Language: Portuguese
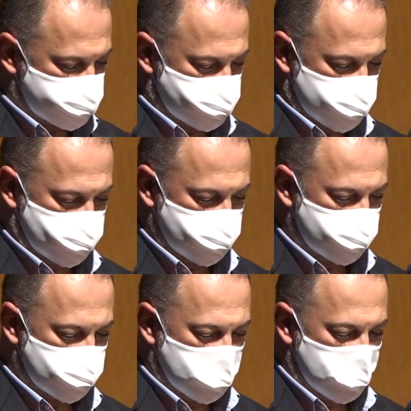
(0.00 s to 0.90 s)
recebido,
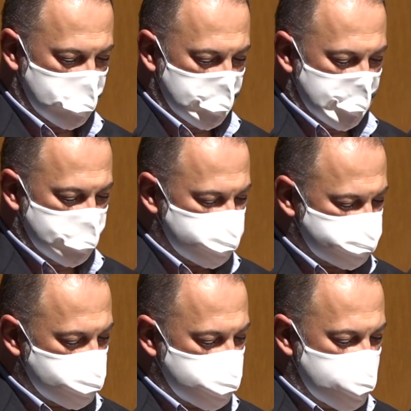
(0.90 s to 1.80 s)
mas
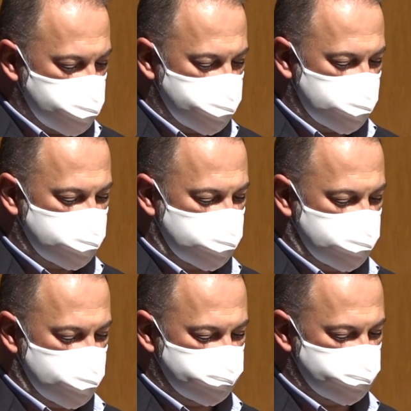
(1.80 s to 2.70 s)
também pela
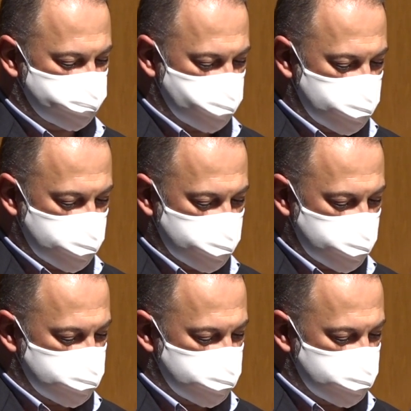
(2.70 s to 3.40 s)
riqueza histórica